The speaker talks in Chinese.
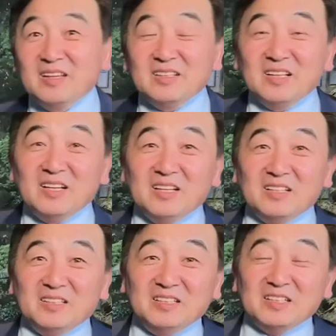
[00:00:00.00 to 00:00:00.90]

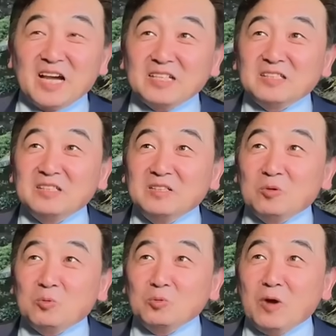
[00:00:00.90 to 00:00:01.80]
呃，应该是
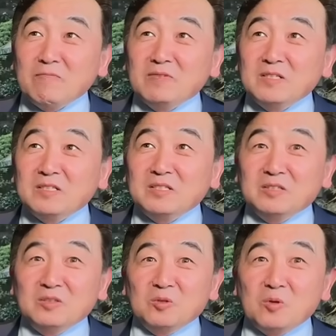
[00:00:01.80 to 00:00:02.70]
原文
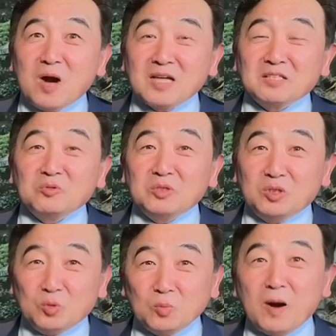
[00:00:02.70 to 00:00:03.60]
是《华盛顿
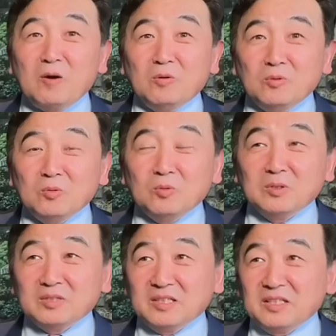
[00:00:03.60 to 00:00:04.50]
邮报》
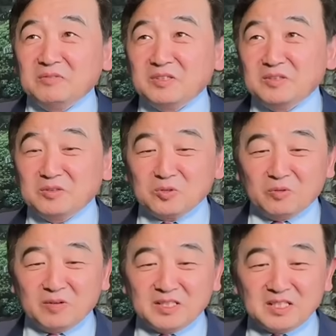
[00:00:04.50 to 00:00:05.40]
获得了一份所
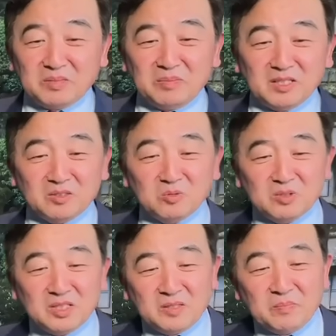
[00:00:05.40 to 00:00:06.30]
谓机密的
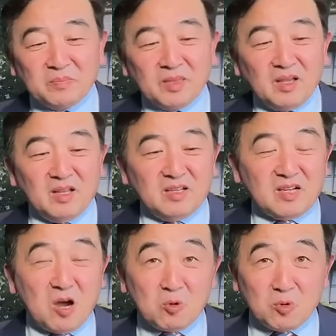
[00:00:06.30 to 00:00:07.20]
东西，
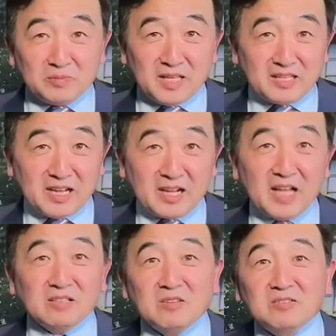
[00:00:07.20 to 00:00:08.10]
然后我们现在
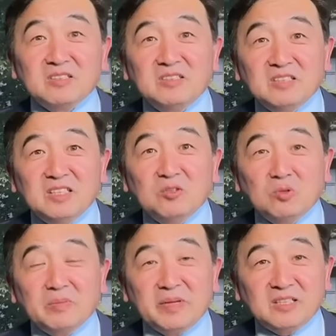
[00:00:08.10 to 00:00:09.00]
看到的是英
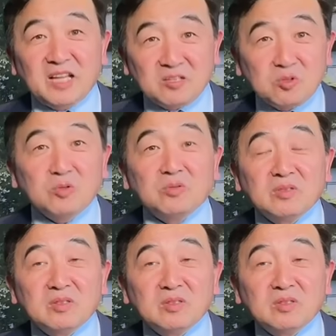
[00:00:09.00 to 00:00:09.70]
国的《每日电讯》。